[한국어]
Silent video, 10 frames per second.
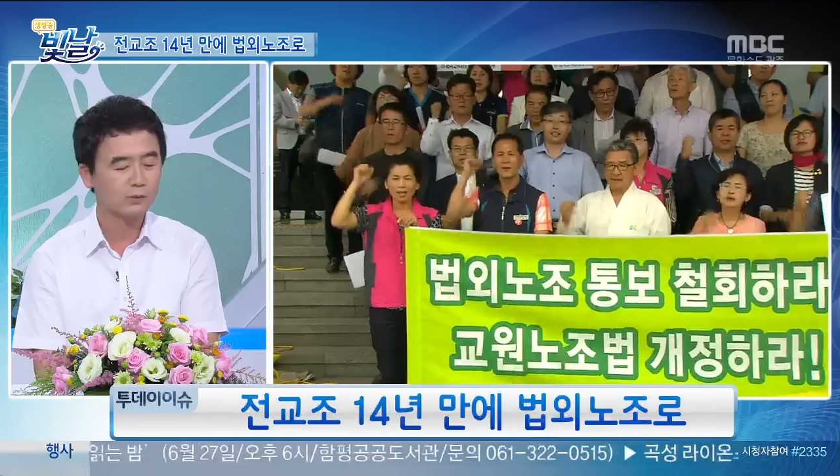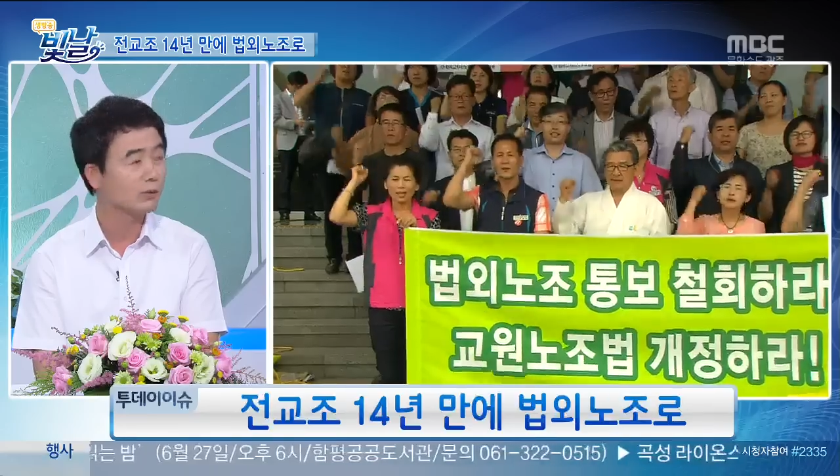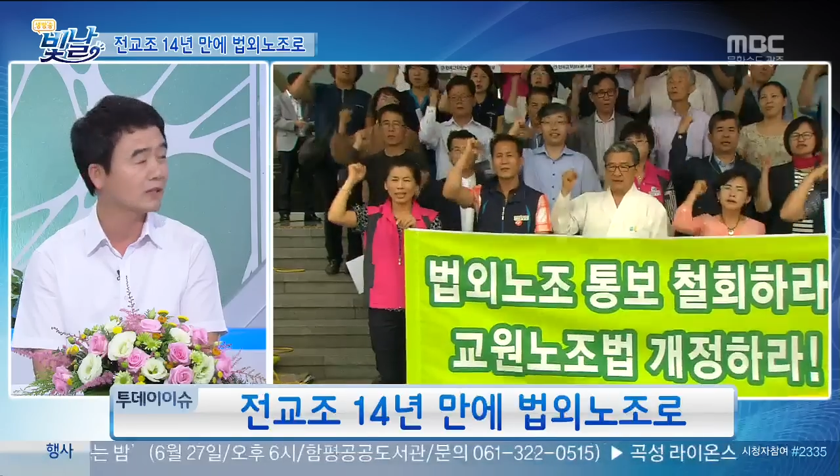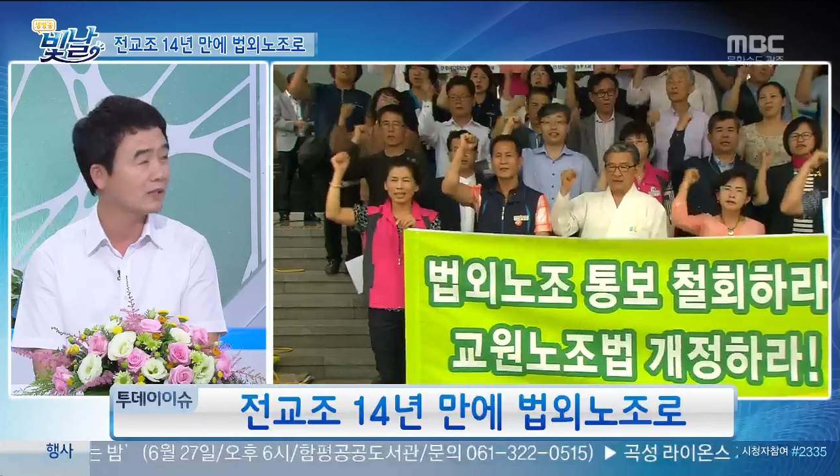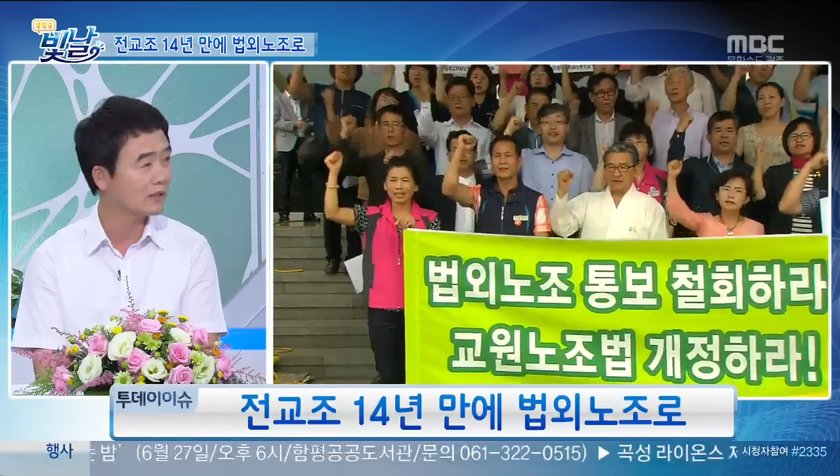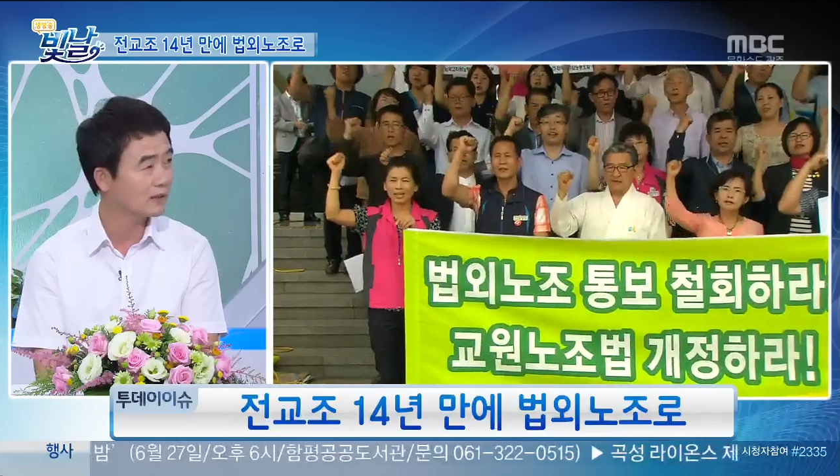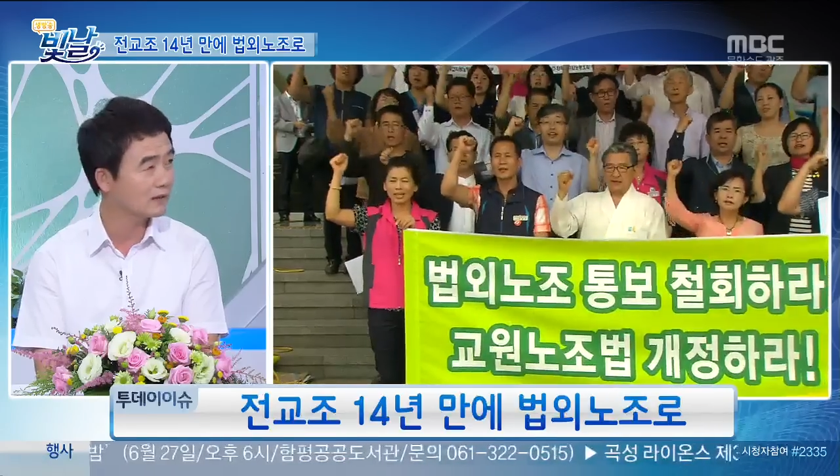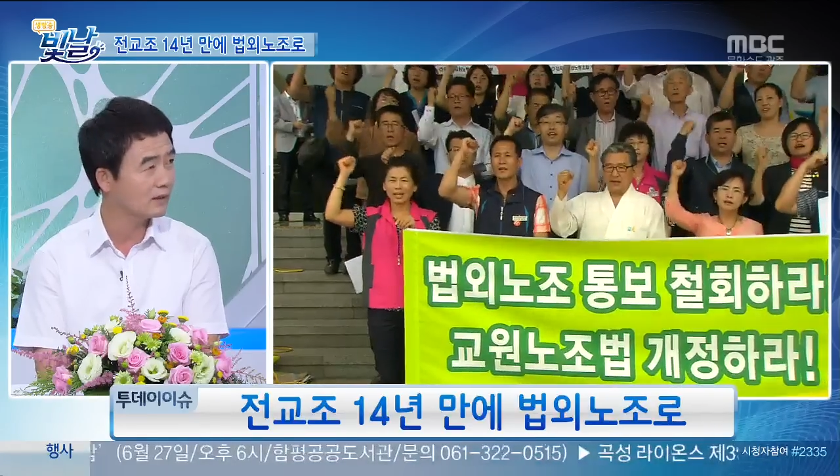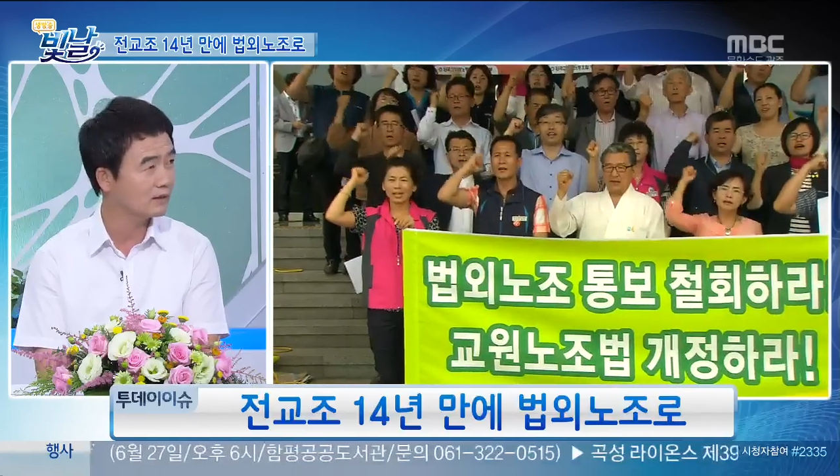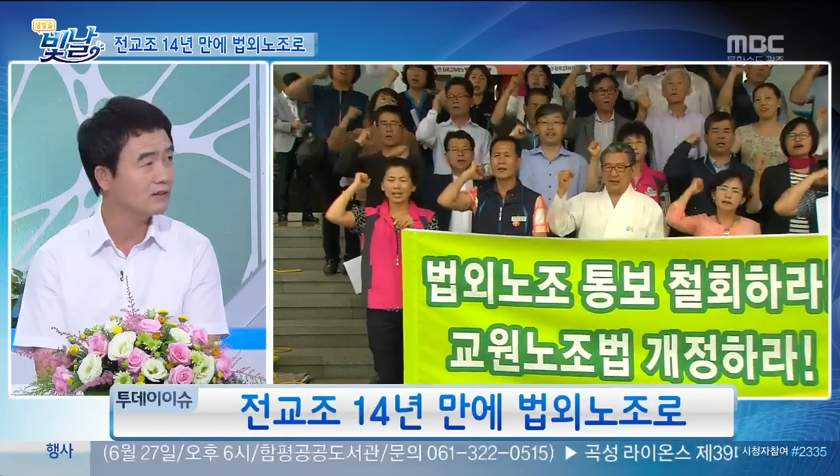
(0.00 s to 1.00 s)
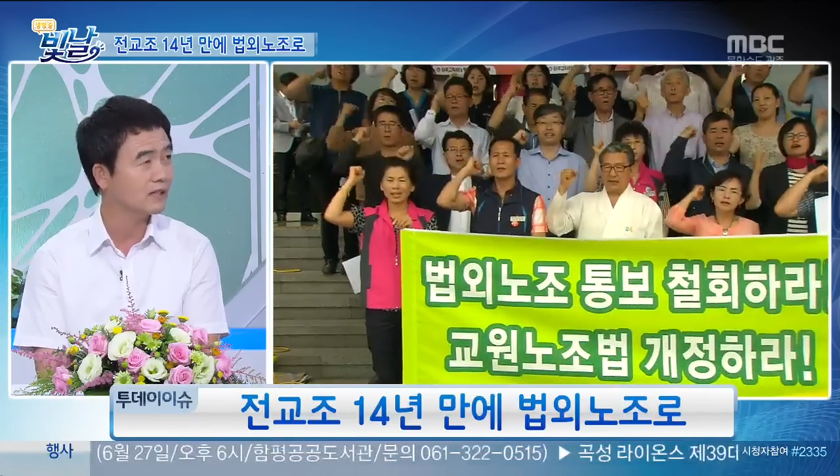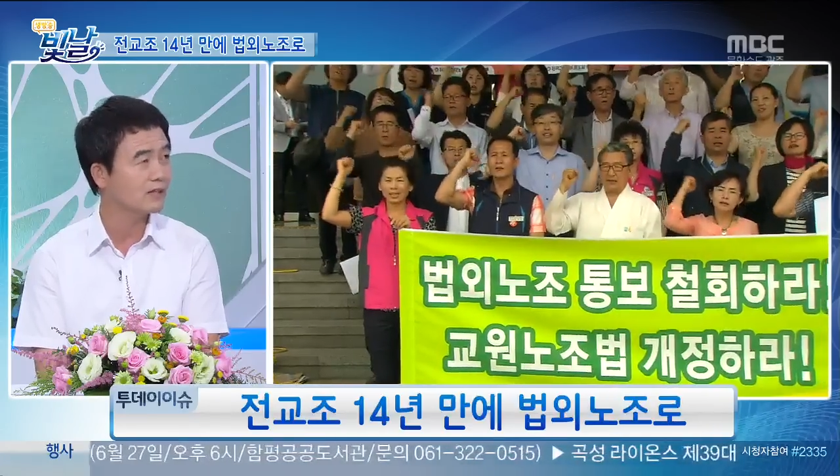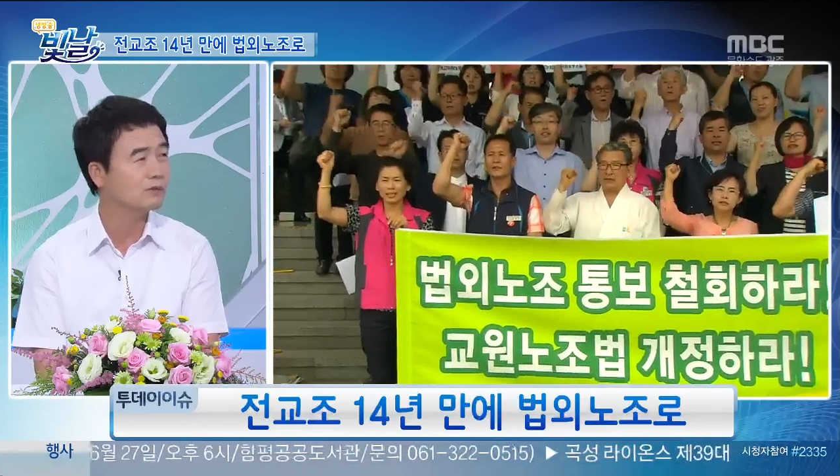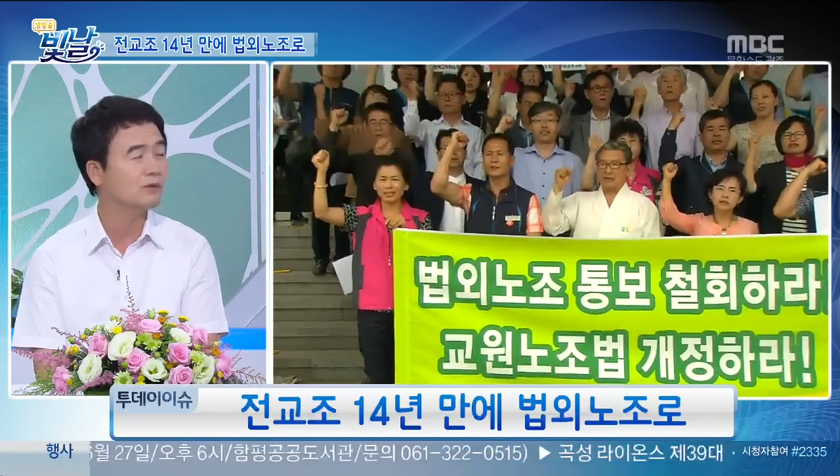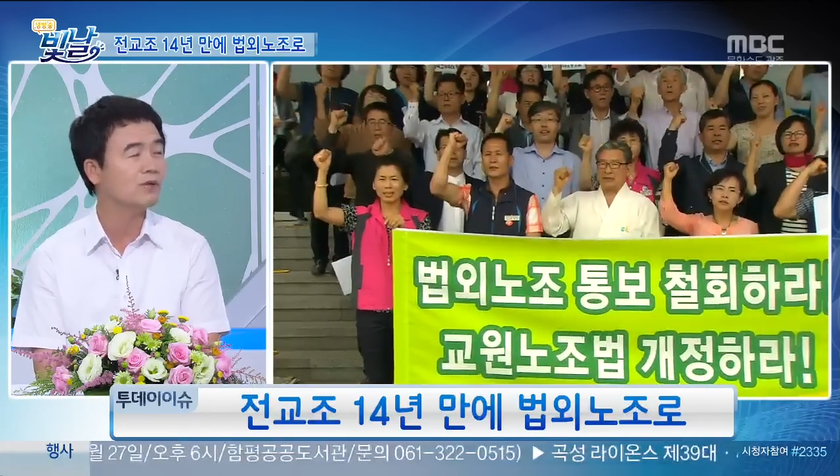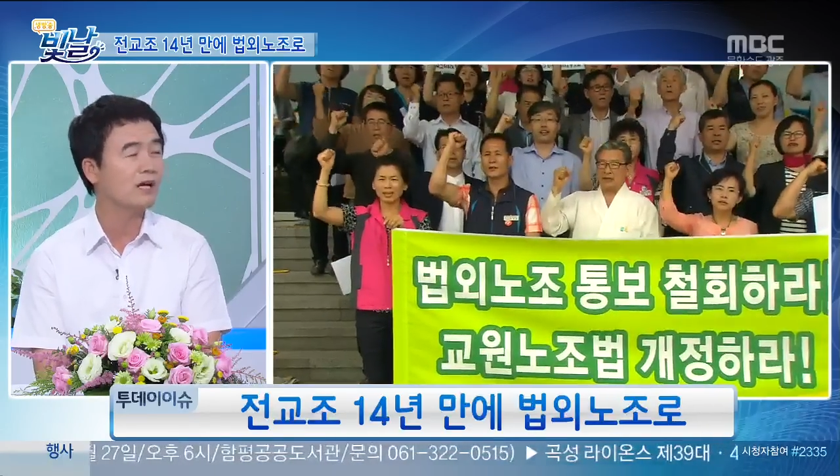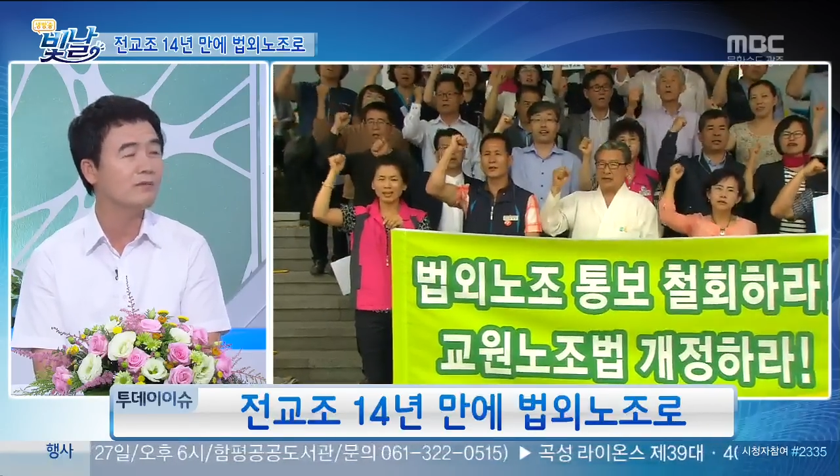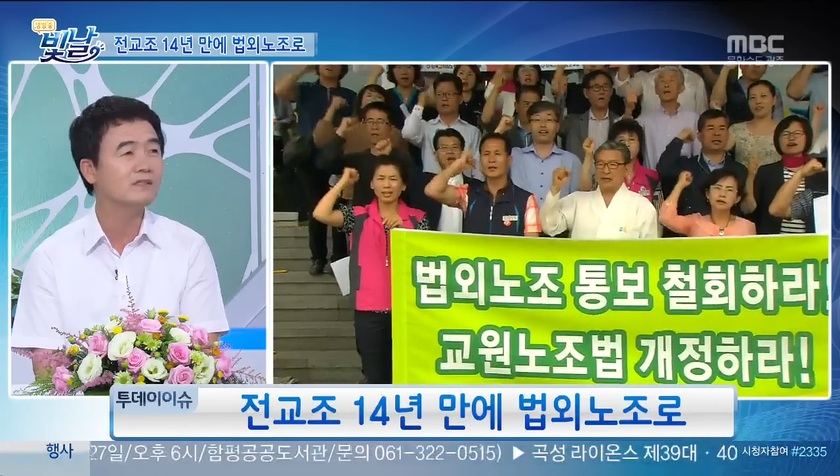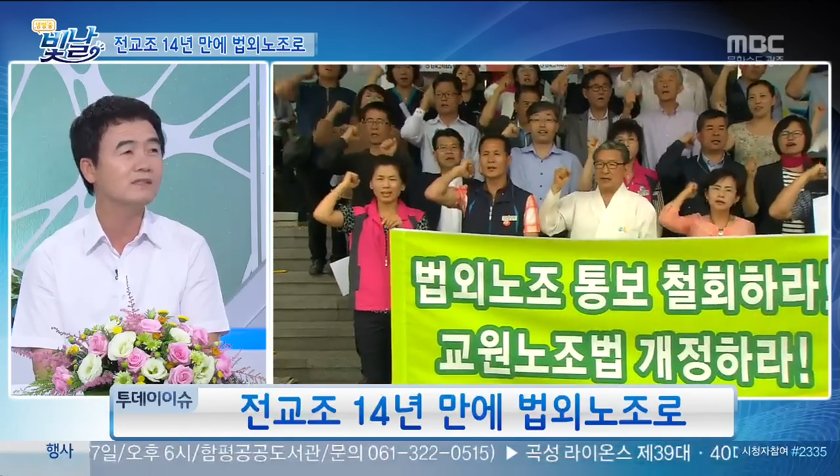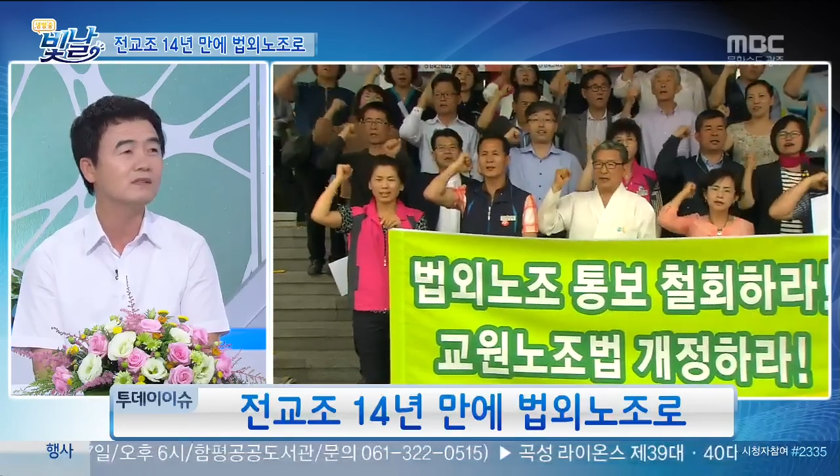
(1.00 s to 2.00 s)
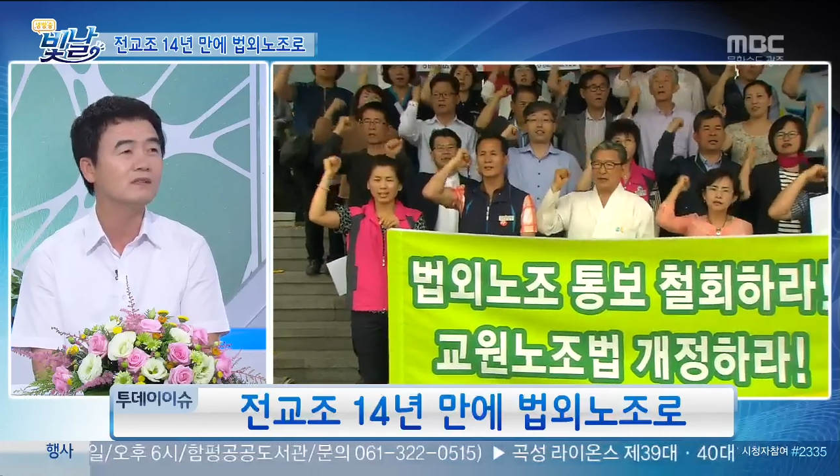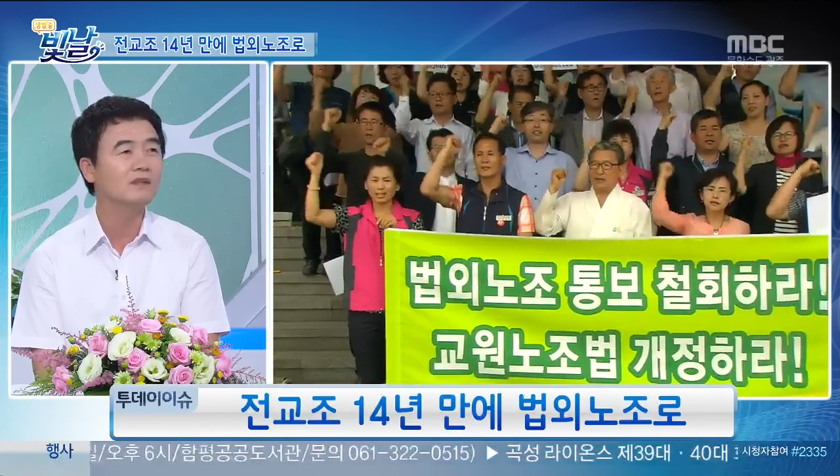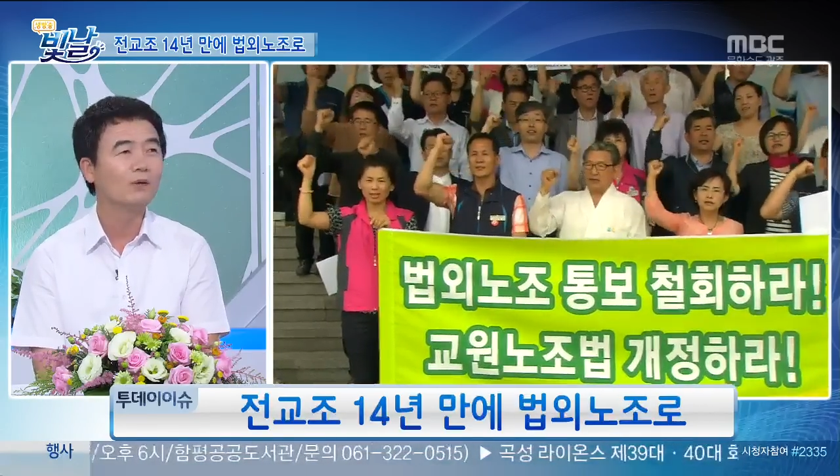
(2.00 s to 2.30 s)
보장하겠다 이런 약속을 하면서